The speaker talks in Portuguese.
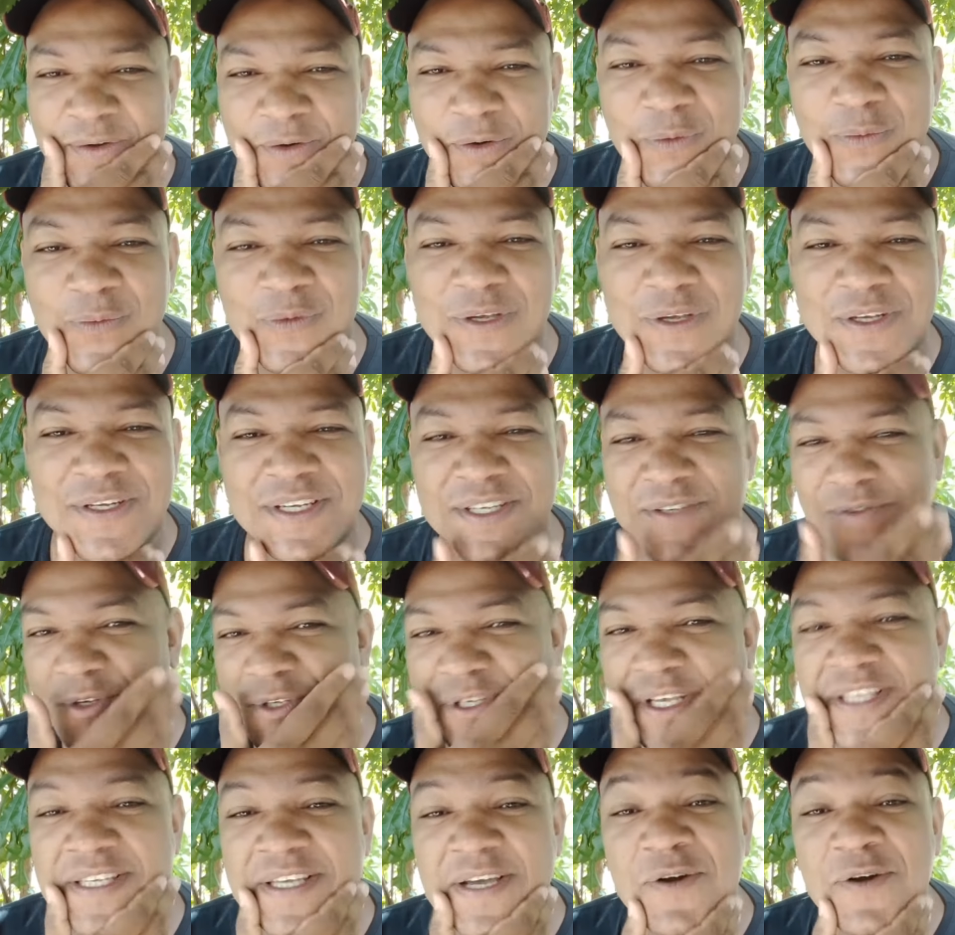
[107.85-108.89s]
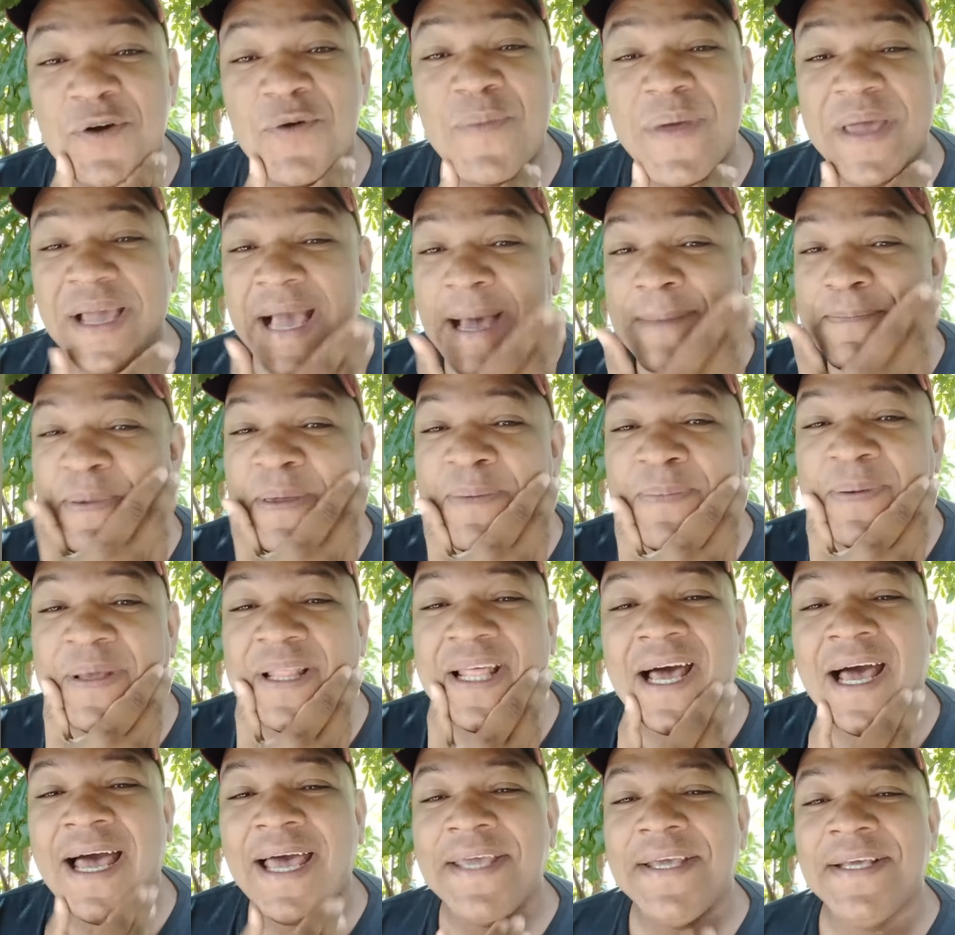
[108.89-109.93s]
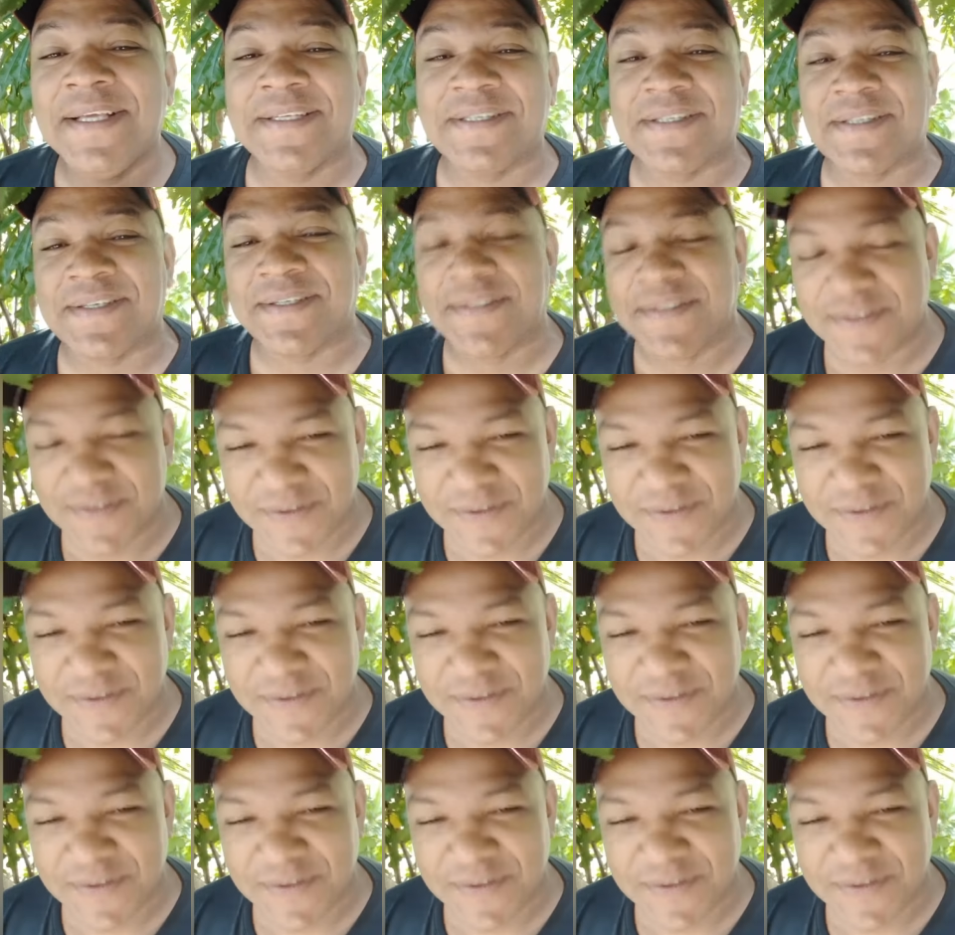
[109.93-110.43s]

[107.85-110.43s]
Como se diz? Vocês iam comer capim pela raiz.